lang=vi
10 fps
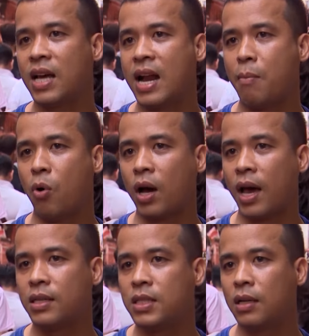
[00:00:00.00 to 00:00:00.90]
sẽ là một
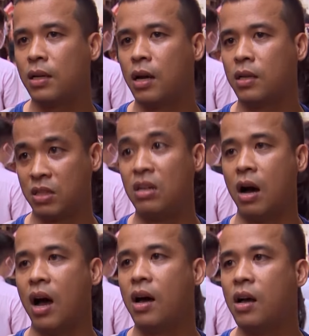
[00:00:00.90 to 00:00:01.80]
cái trận dừng
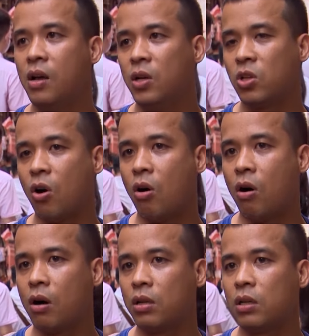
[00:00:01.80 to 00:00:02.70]
lửa
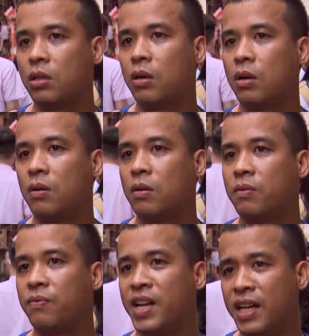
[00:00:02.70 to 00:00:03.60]
cho
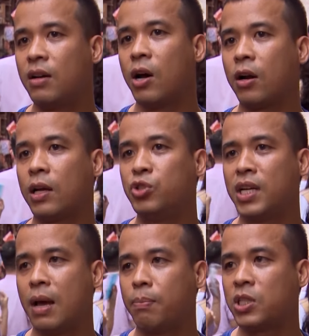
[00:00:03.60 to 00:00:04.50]
V League hoặc là
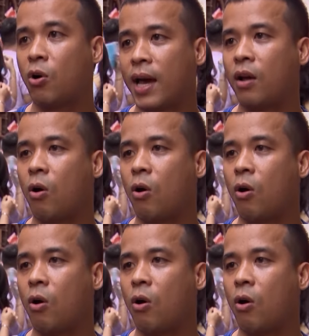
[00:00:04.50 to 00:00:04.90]
chuyên nghiệp sau này